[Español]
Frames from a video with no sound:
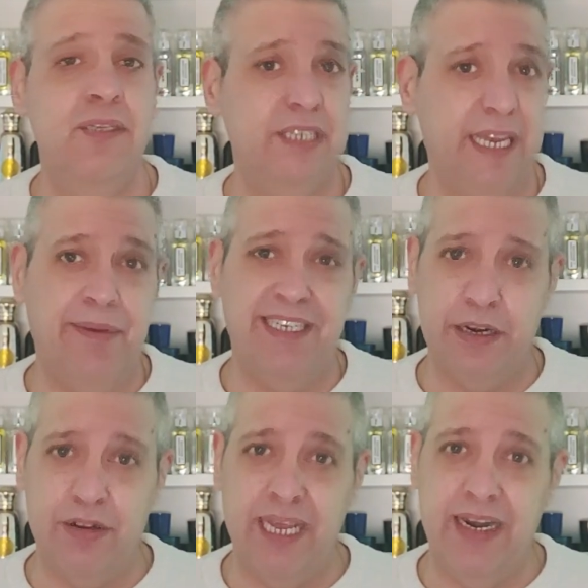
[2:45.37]
sí que vais a
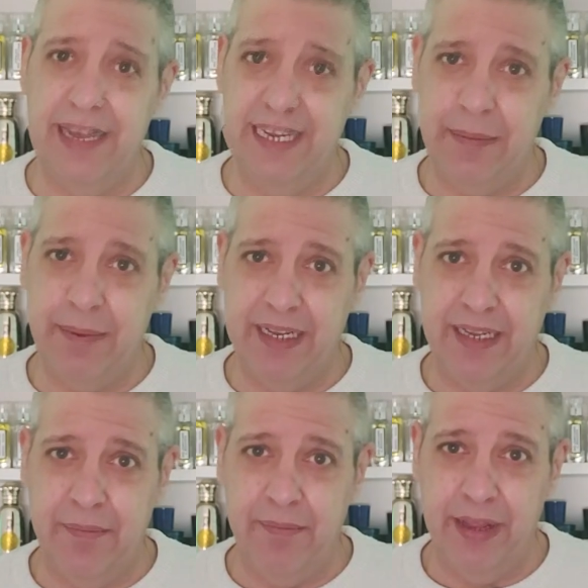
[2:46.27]
notar esa
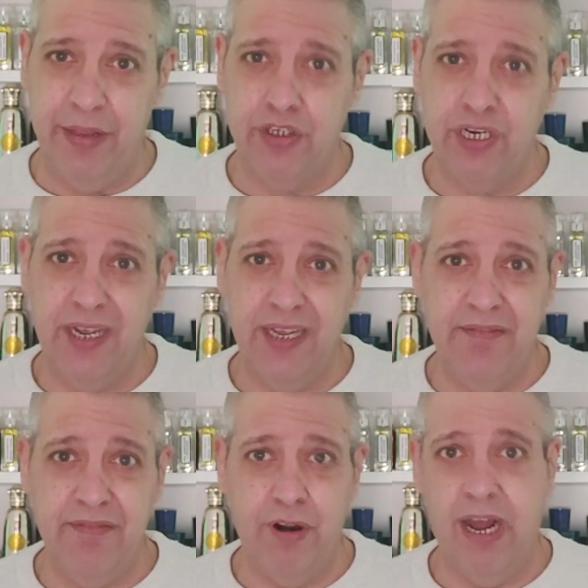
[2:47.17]
parte verdosa y
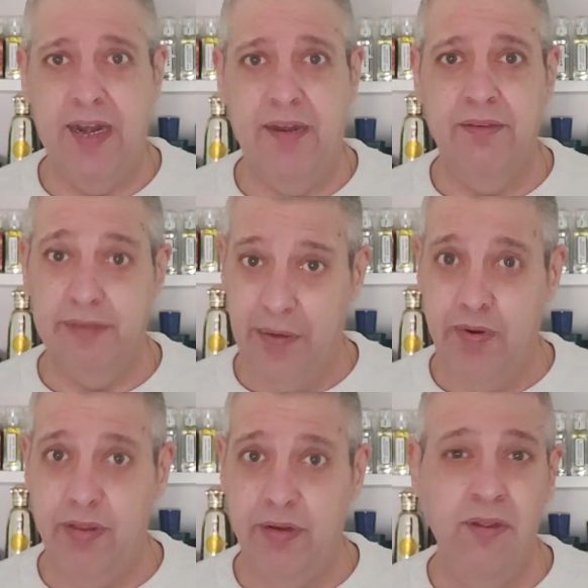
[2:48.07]
floral, ¿de
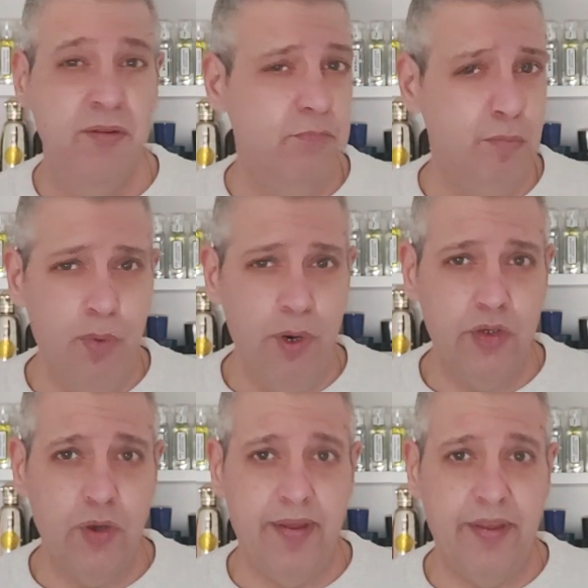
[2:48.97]
acuerdo? Muy
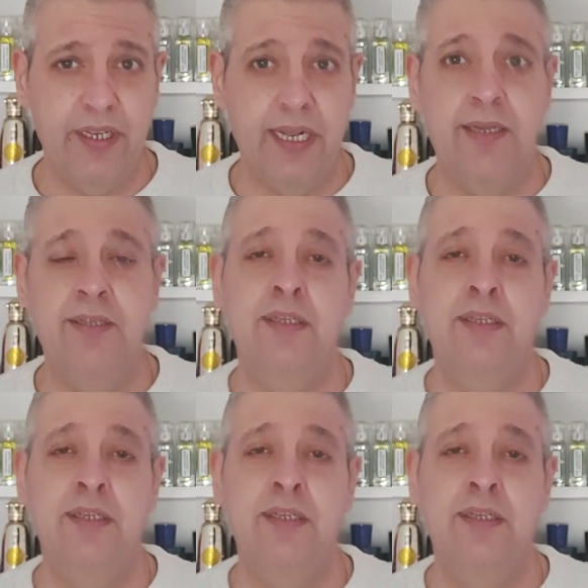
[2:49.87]
suavecita.